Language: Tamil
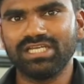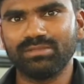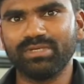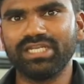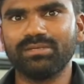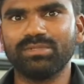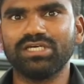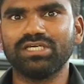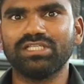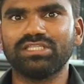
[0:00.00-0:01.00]
இது மாதிரி நம்ம
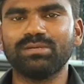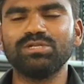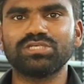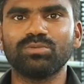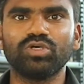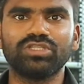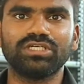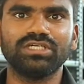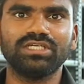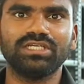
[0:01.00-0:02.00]
தமிழ்
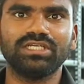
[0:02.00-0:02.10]
சமூகத்துக்கு